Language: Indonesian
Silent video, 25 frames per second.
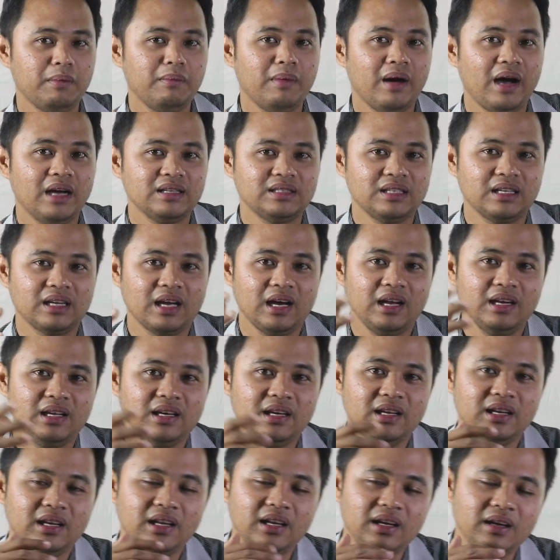pembahasan
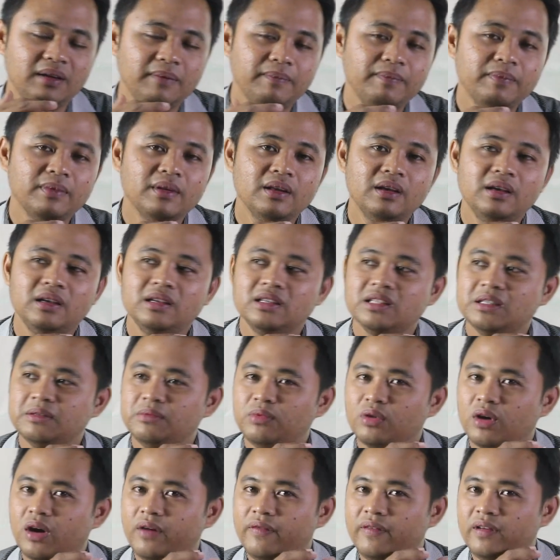kali ini.
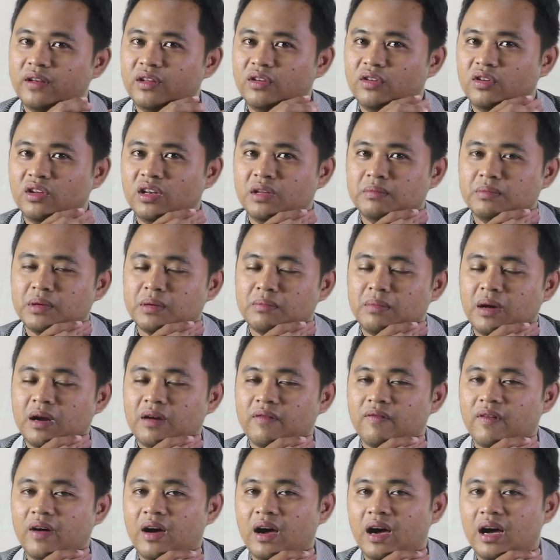Semoga video ini
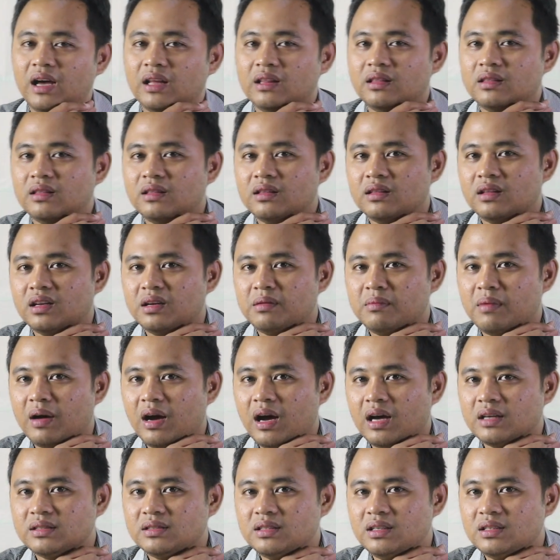bermanfaat. Terima
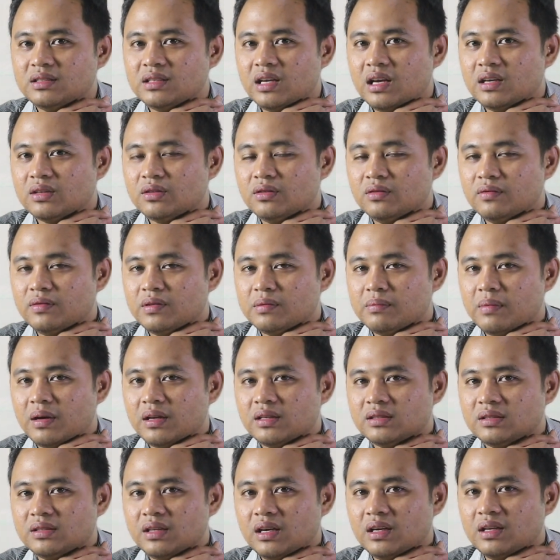kasih, saya Agung
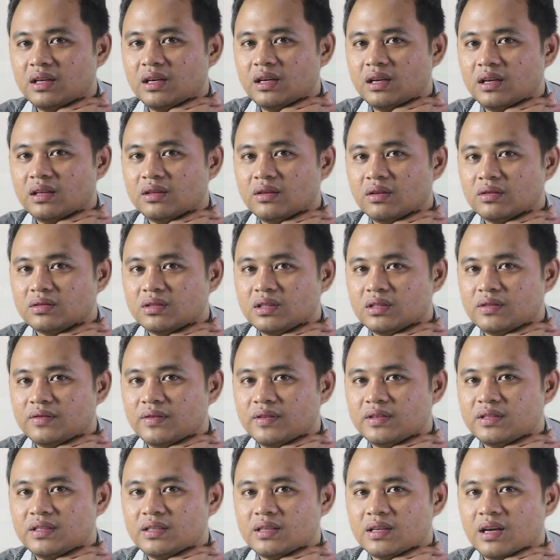Firmansyah dari Tongsis
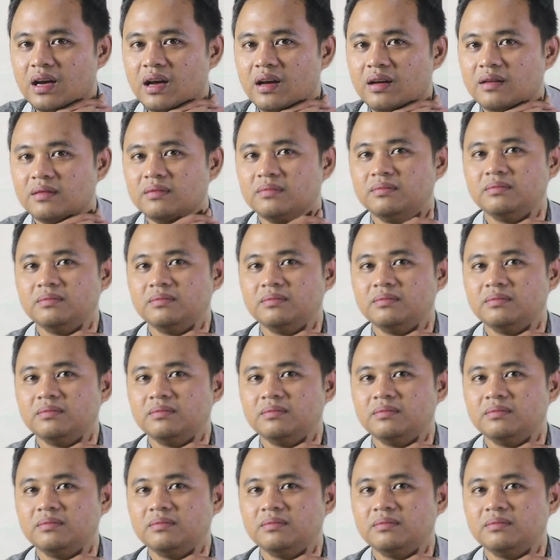Fisika.